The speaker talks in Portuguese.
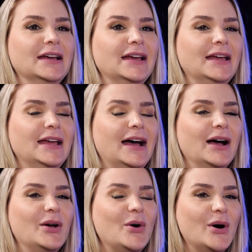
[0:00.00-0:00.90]
É,
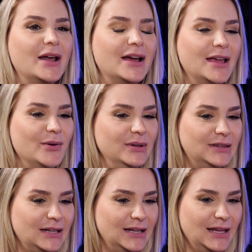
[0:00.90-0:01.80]
agora eu
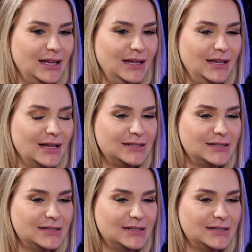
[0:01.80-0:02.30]
entreguei